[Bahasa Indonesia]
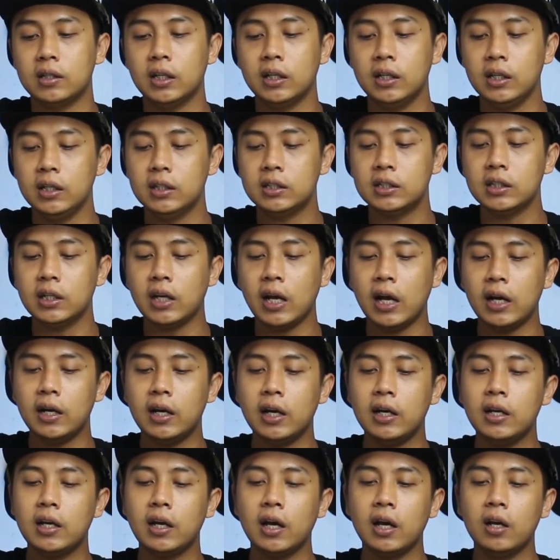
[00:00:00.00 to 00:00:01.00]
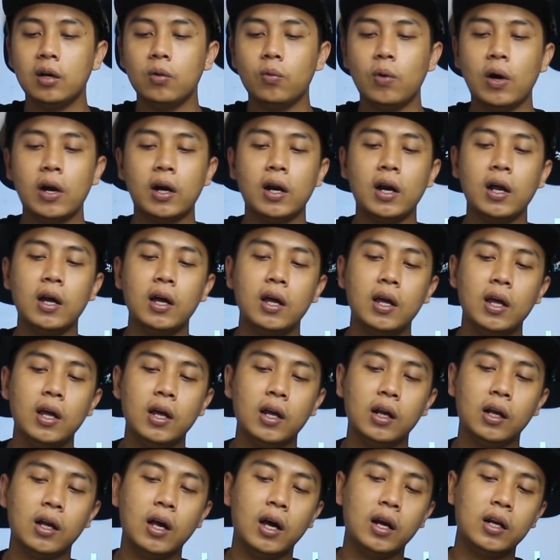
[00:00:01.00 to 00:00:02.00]
Jadi senada dengan warna
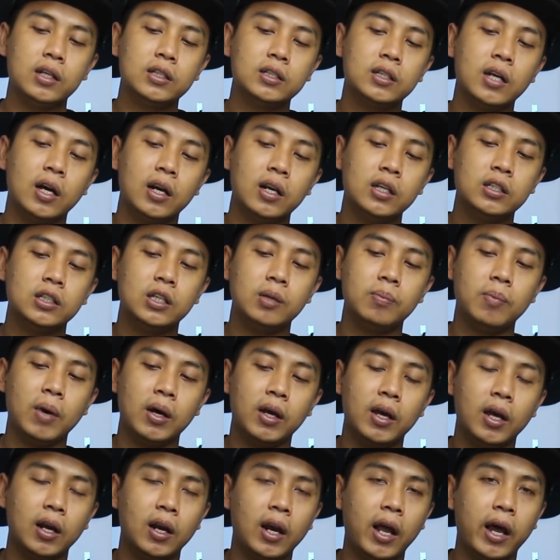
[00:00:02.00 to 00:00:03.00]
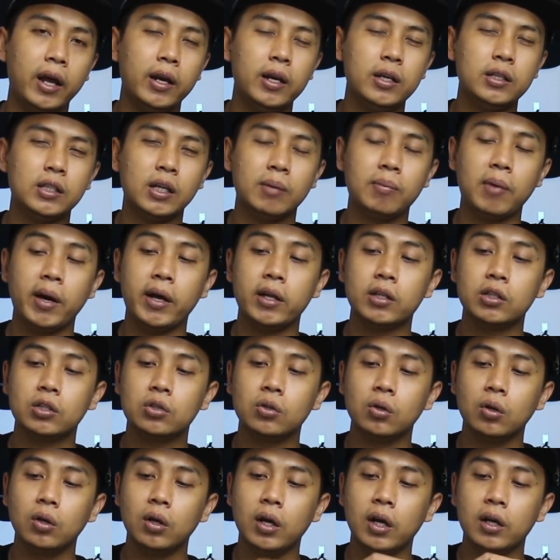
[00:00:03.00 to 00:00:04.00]
garis-garis di bagian lining sama
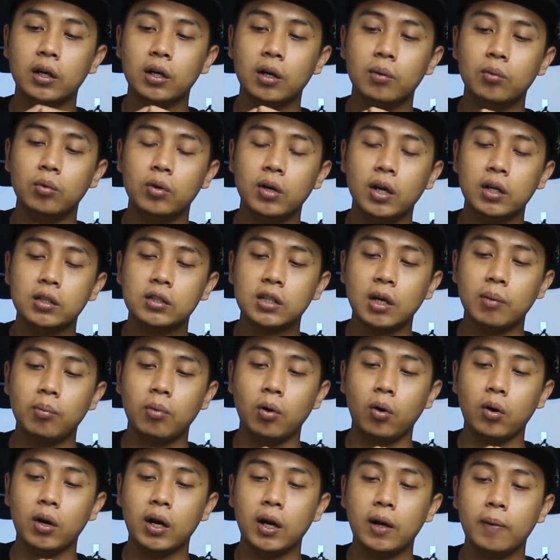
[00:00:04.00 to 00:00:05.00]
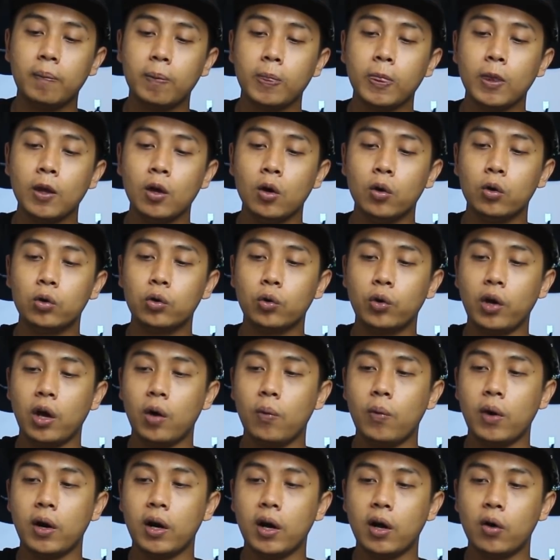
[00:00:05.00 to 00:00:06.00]
insole dan kemudian sablonan untuk yang
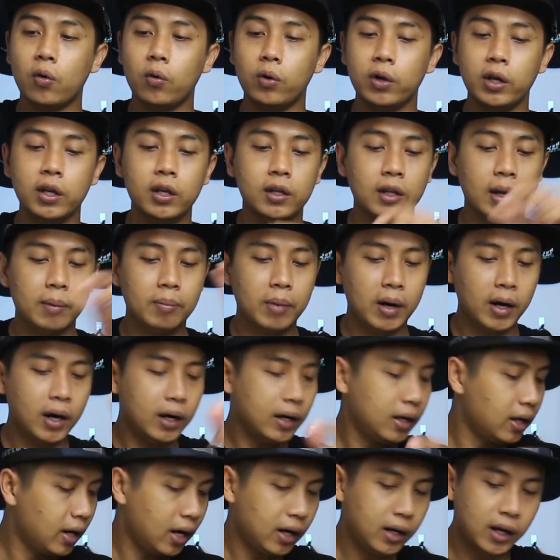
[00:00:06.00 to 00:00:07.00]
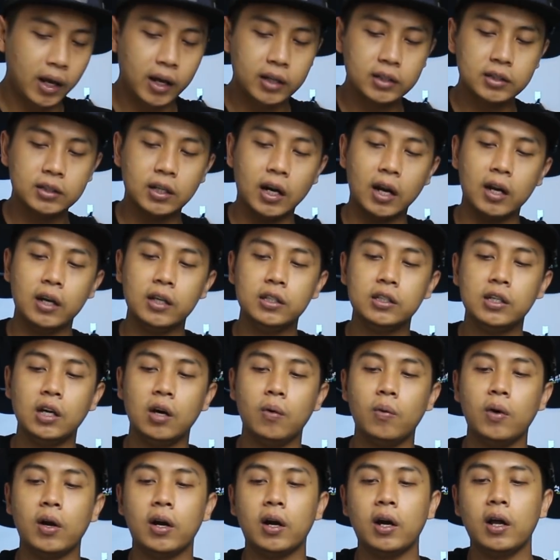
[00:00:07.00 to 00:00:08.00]
warna kuning. Tambahkan dengan extralis yang
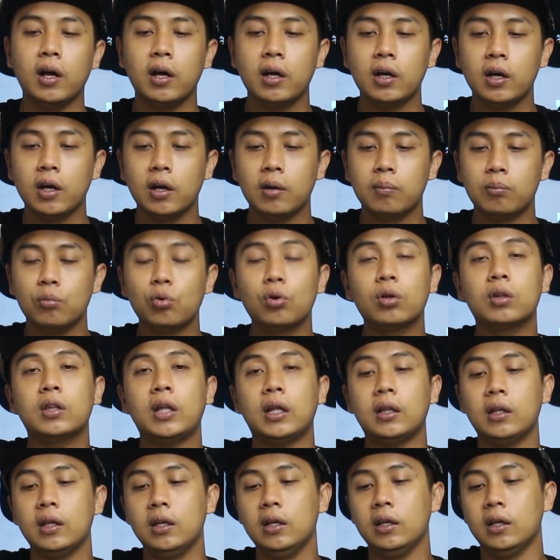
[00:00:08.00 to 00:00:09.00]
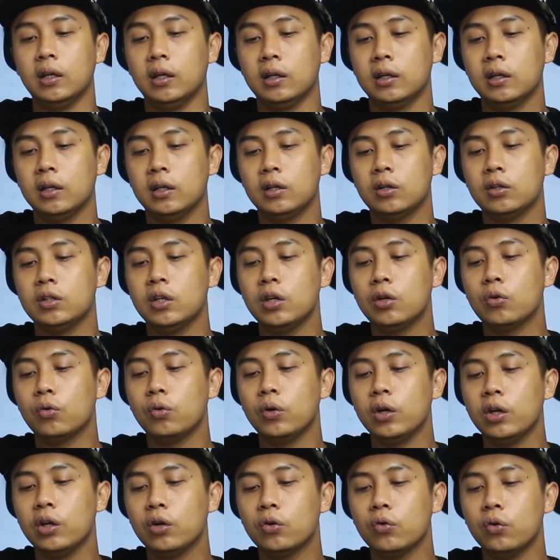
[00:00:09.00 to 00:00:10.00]
warna murtad ini. Ya, jadi
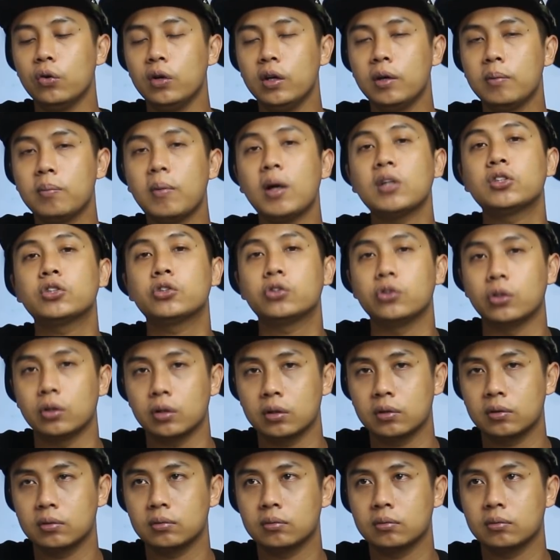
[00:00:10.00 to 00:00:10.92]
kuning-kuning mustard.